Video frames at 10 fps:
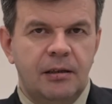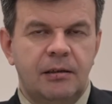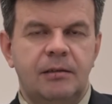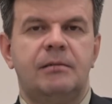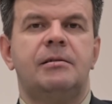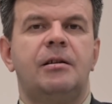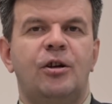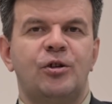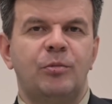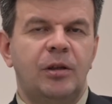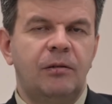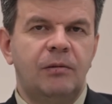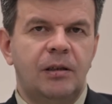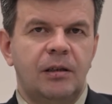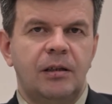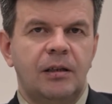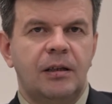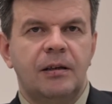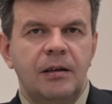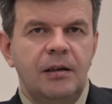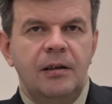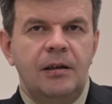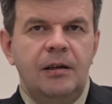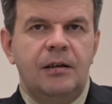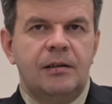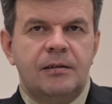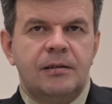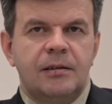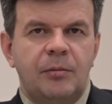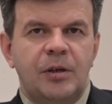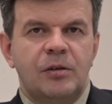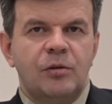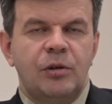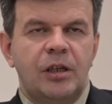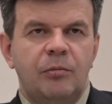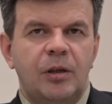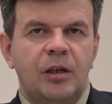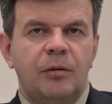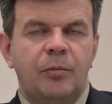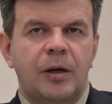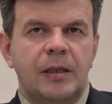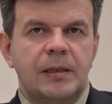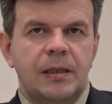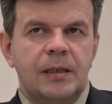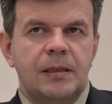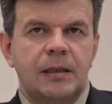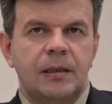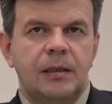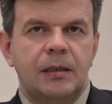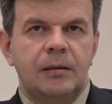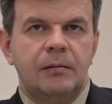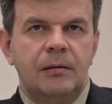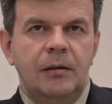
Это сразу было видно и на самих судебных процессах, да.